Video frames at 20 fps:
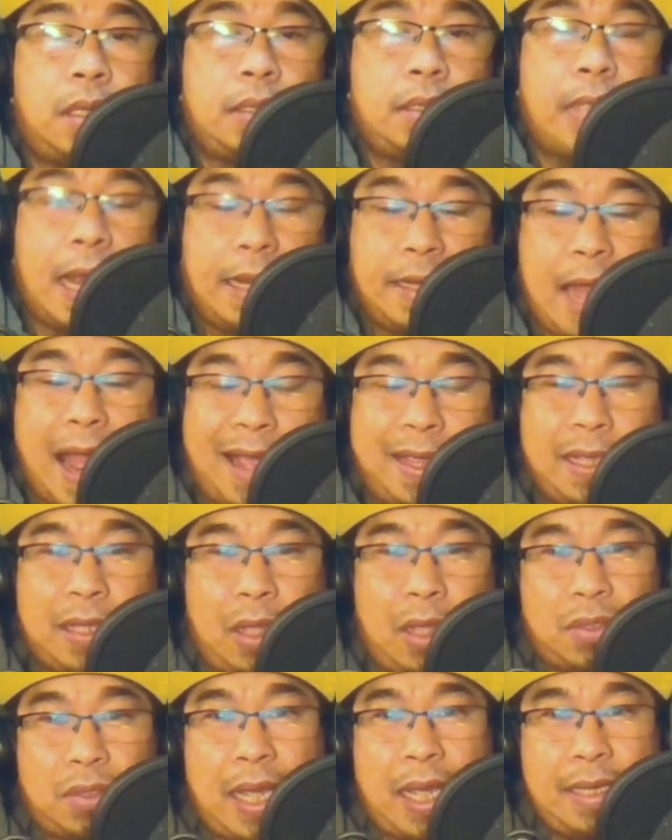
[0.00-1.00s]
dahil
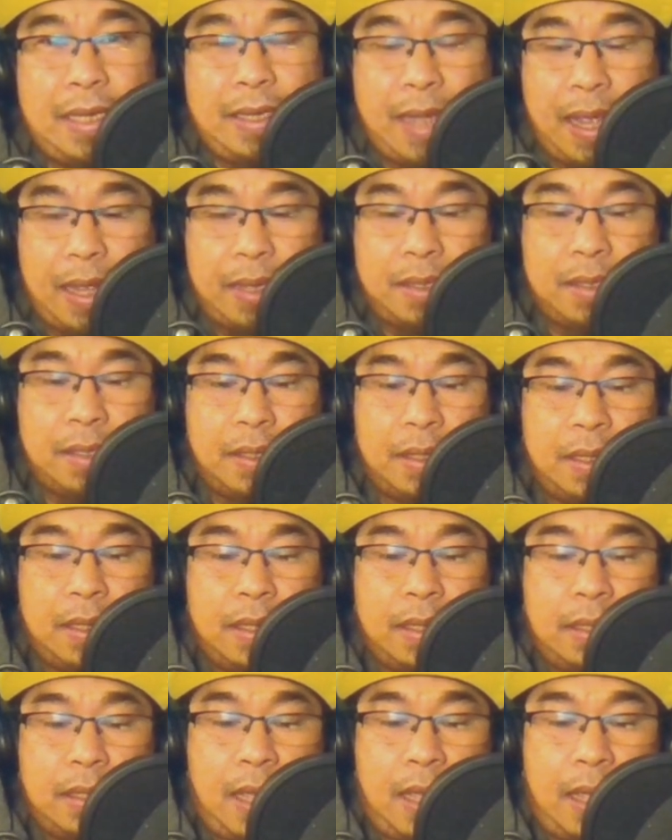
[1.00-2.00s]
nakita ko sa kanya
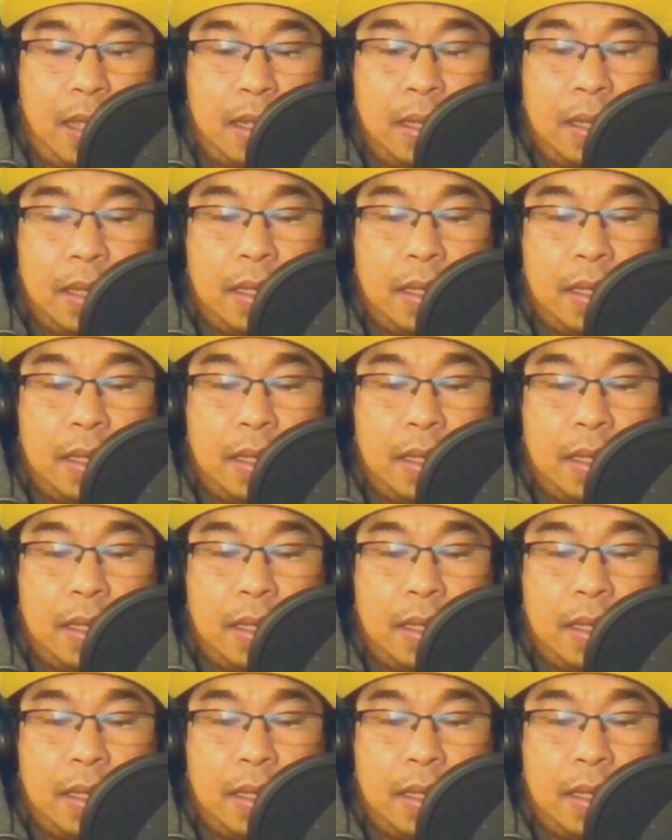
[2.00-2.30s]
na